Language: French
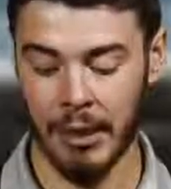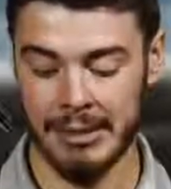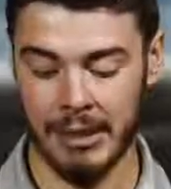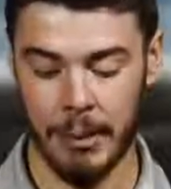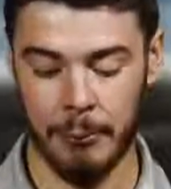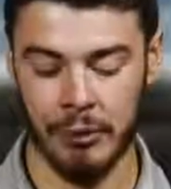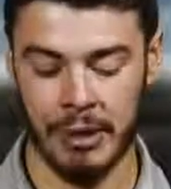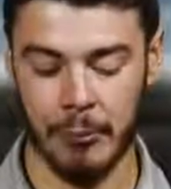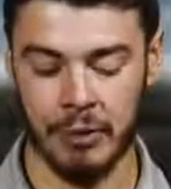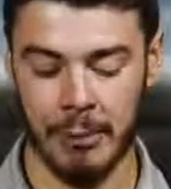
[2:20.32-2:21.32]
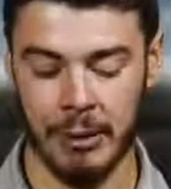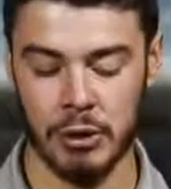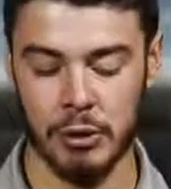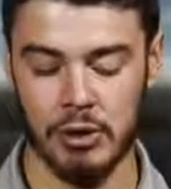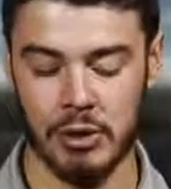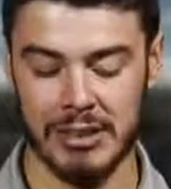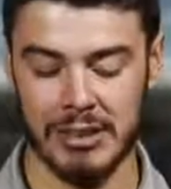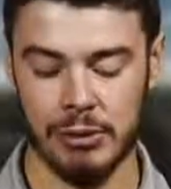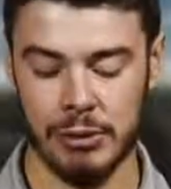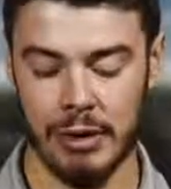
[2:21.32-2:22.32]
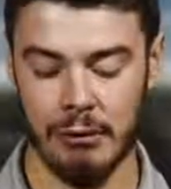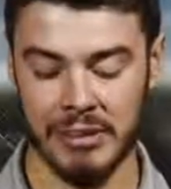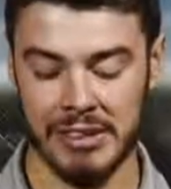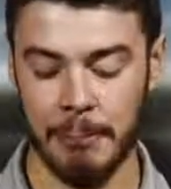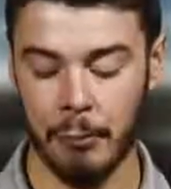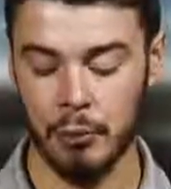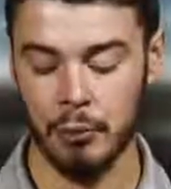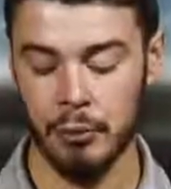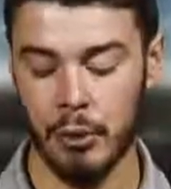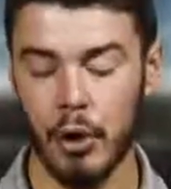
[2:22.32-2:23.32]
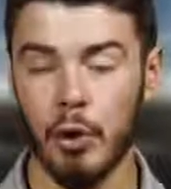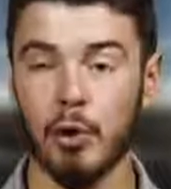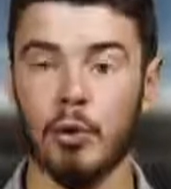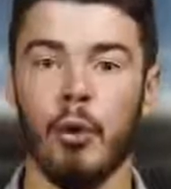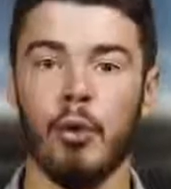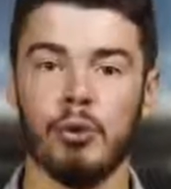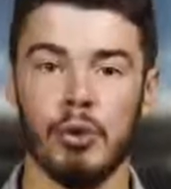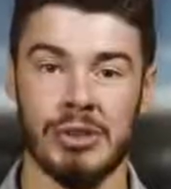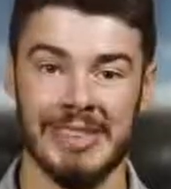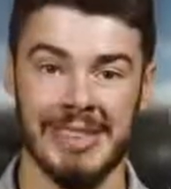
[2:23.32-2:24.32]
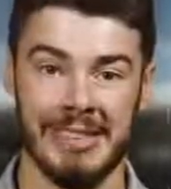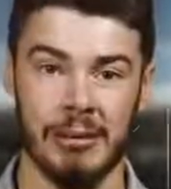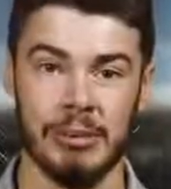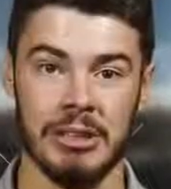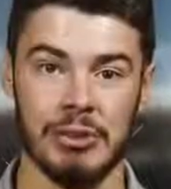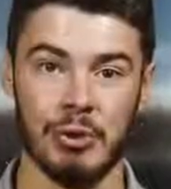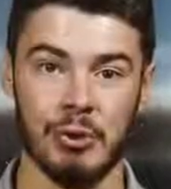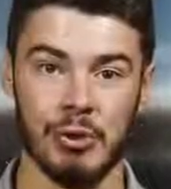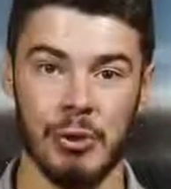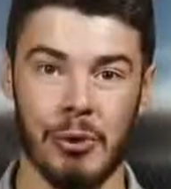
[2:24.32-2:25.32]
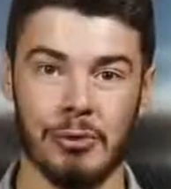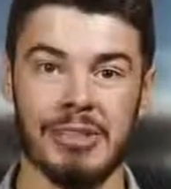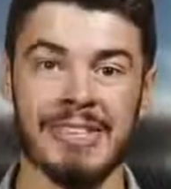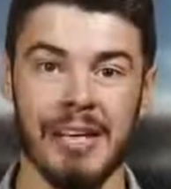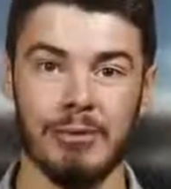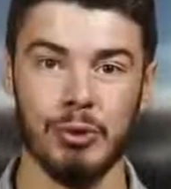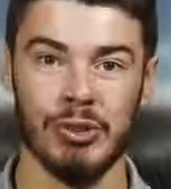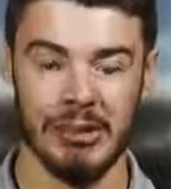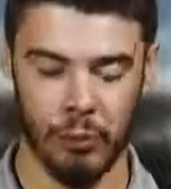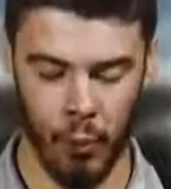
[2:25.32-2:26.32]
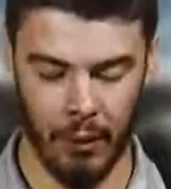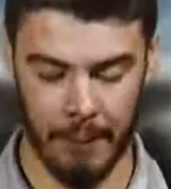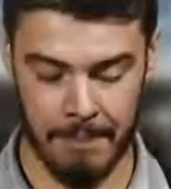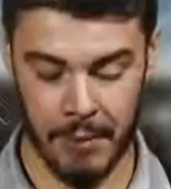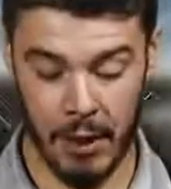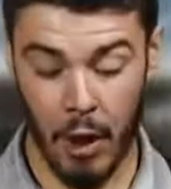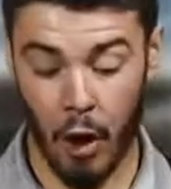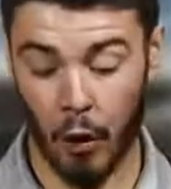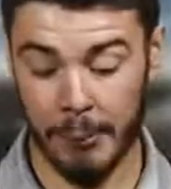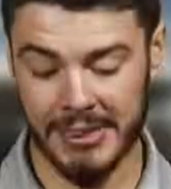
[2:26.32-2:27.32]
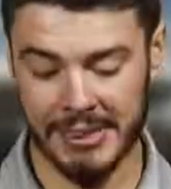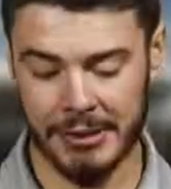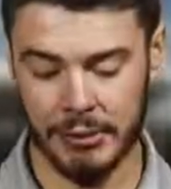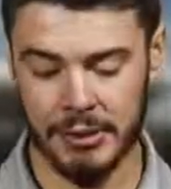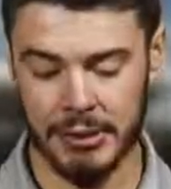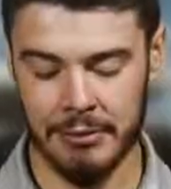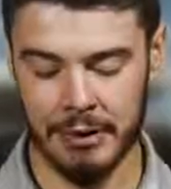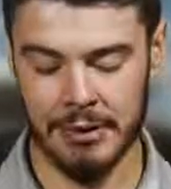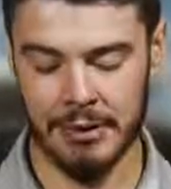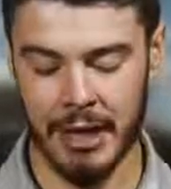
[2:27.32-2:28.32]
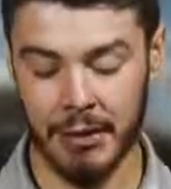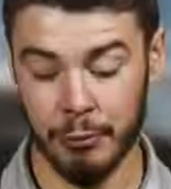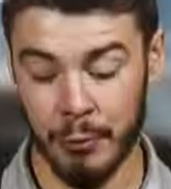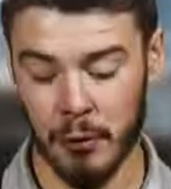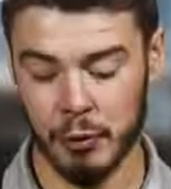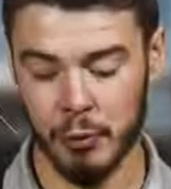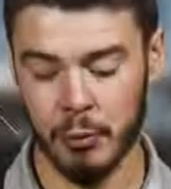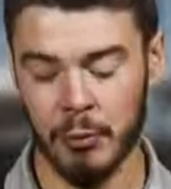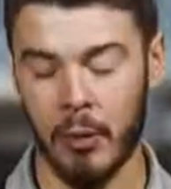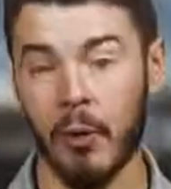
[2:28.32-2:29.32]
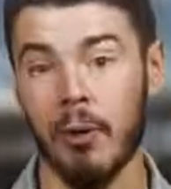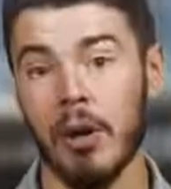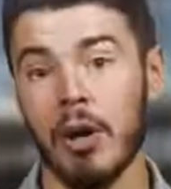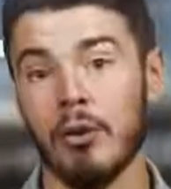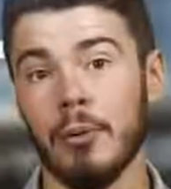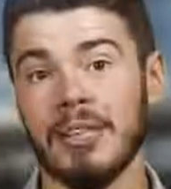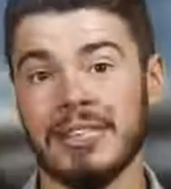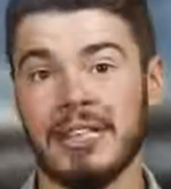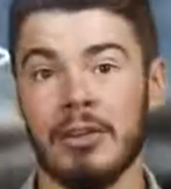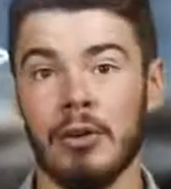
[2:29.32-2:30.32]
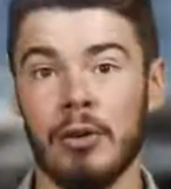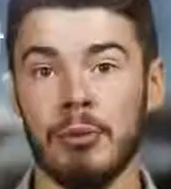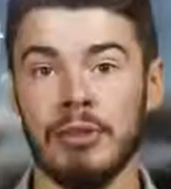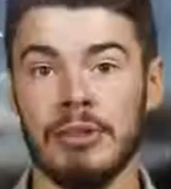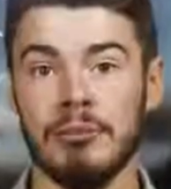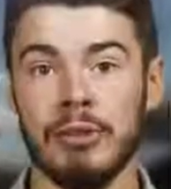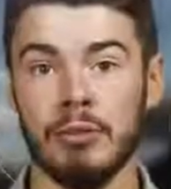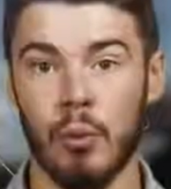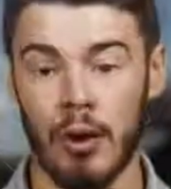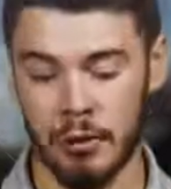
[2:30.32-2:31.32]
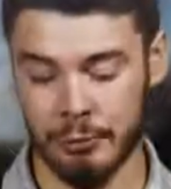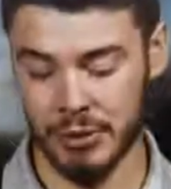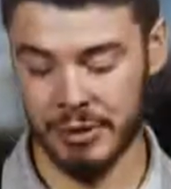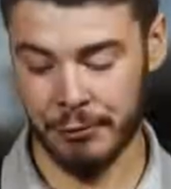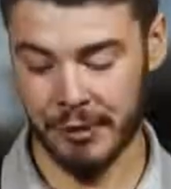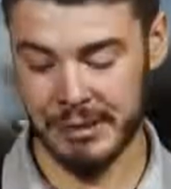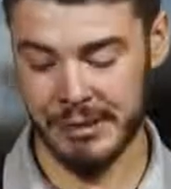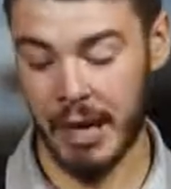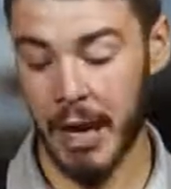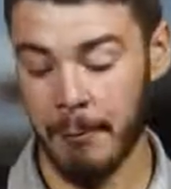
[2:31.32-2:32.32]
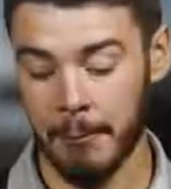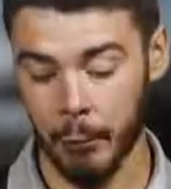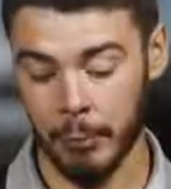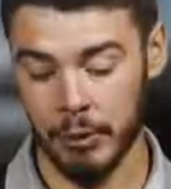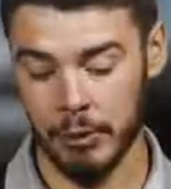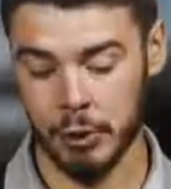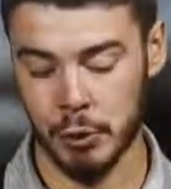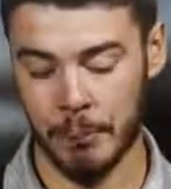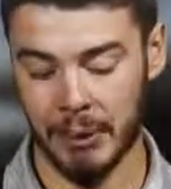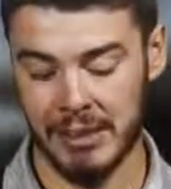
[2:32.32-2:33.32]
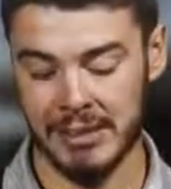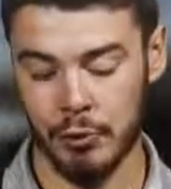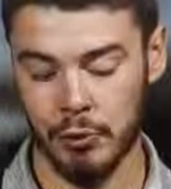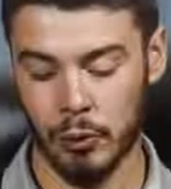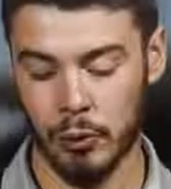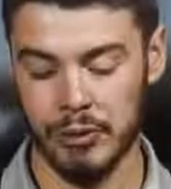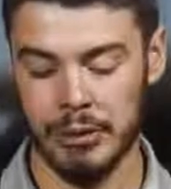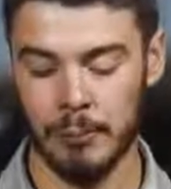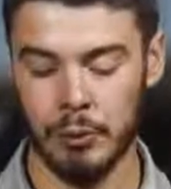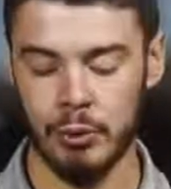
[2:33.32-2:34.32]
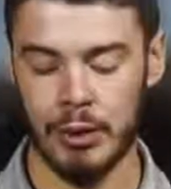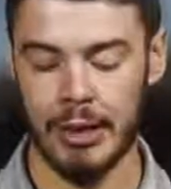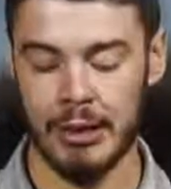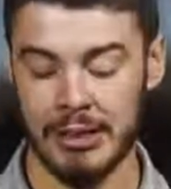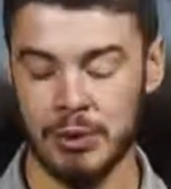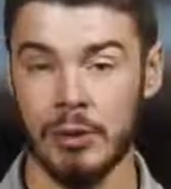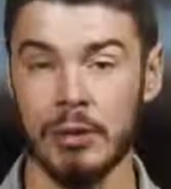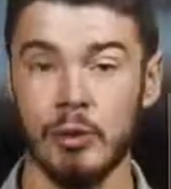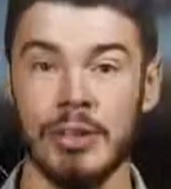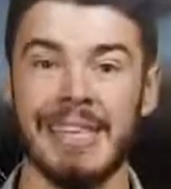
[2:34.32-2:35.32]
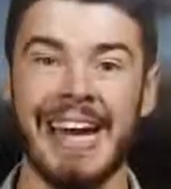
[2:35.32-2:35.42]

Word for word: à la trappe au terme d'un match sensationnel face à Bondu, une rencontre qui s'est terminée sur le score de 5 buts à 3. En basket, Liévin n'y arrive pas en ce moment. Le basket club liévinois faisait face à Maubeuge, présent dans le haut de tableau de la Nationale 2, qui est